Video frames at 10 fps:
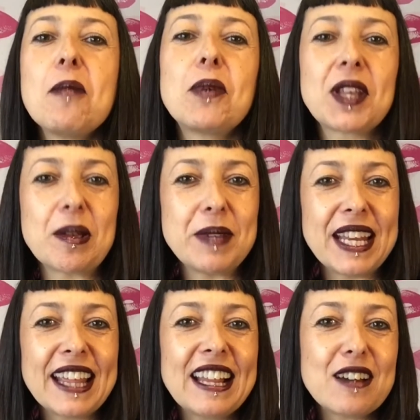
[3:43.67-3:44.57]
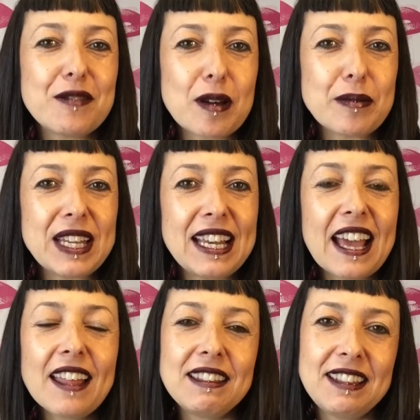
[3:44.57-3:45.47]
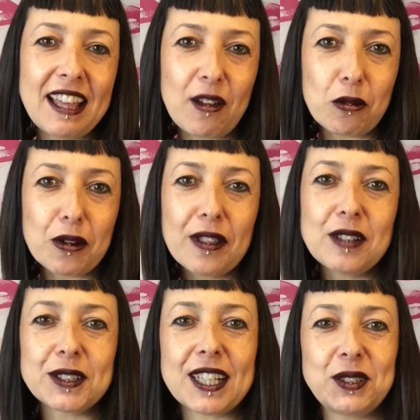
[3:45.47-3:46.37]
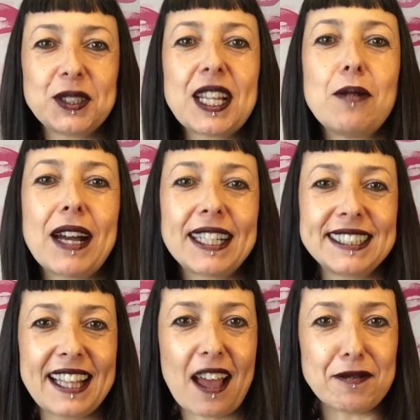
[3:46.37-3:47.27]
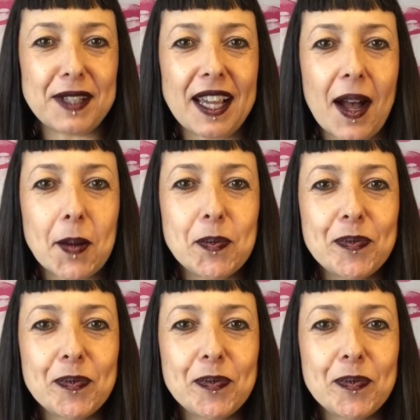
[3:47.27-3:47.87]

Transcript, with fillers: porque viene de la familia de uno de los gatos salvajes de África.